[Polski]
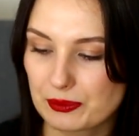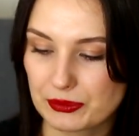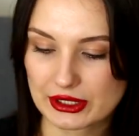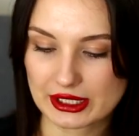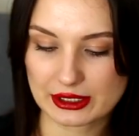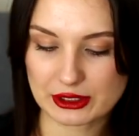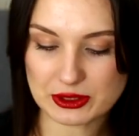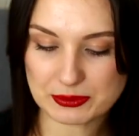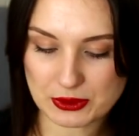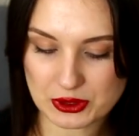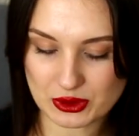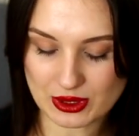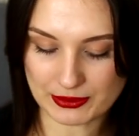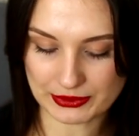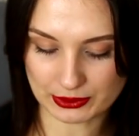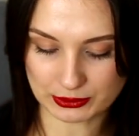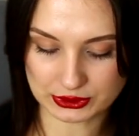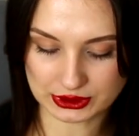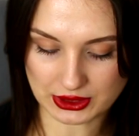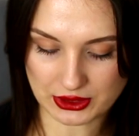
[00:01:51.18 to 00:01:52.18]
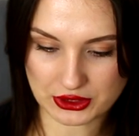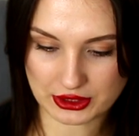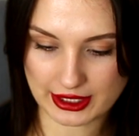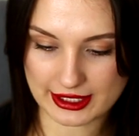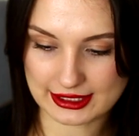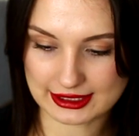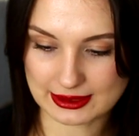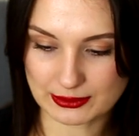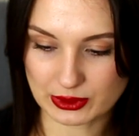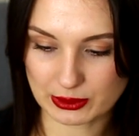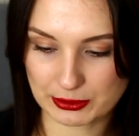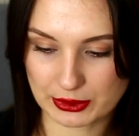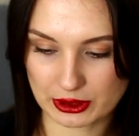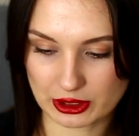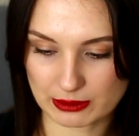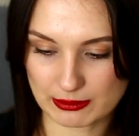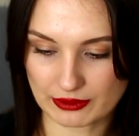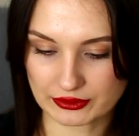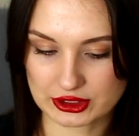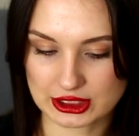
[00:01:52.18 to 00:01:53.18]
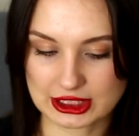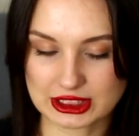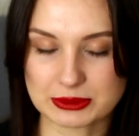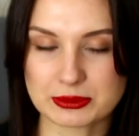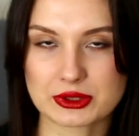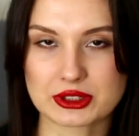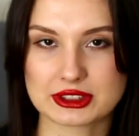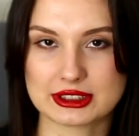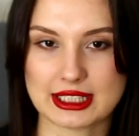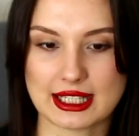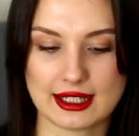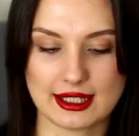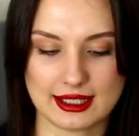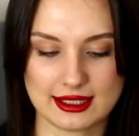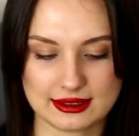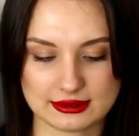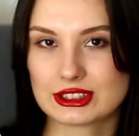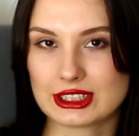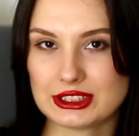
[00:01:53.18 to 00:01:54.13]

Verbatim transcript: E, rozpoczęłam tą książkę, jestem dopiero chyba w trzecim rozdziale.